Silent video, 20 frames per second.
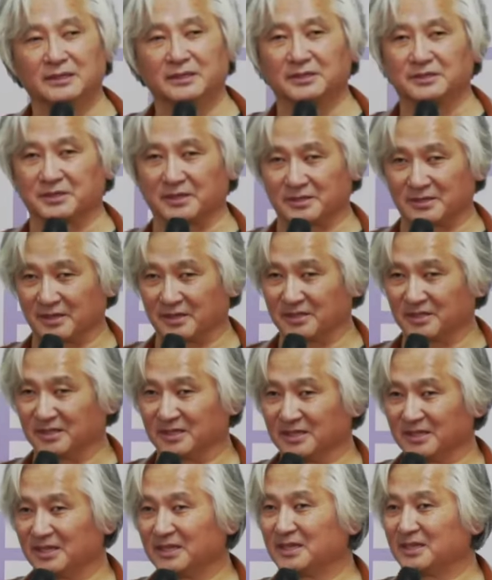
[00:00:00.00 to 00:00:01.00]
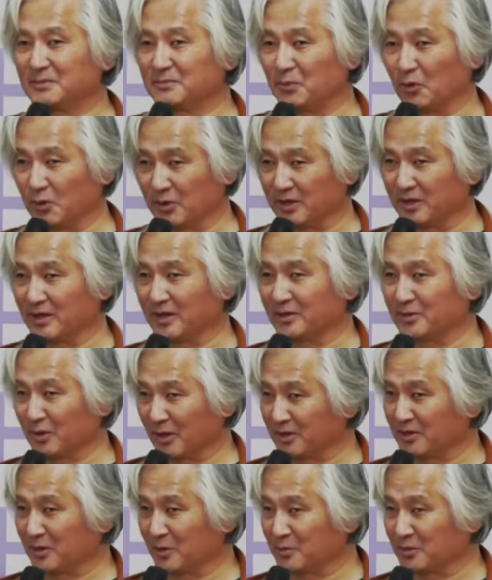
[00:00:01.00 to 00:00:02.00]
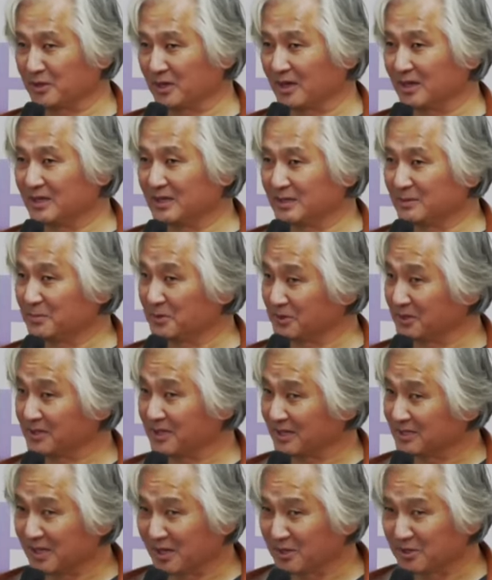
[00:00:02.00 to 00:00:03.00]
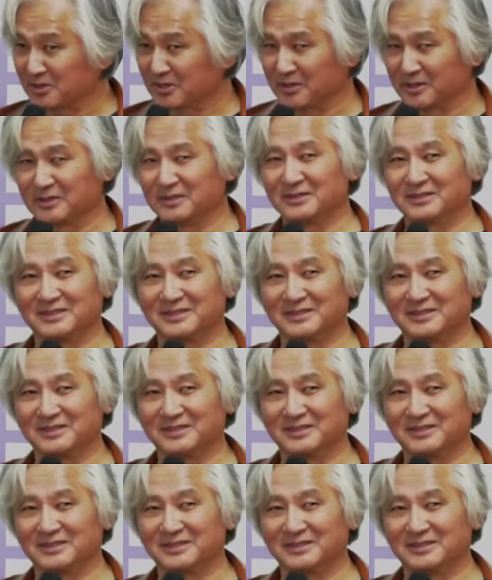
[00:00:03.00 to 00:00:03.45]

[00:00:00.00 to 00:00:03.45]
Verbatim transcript: 세상이 보게 될 겁니다. 뿌듯하지 않으세요?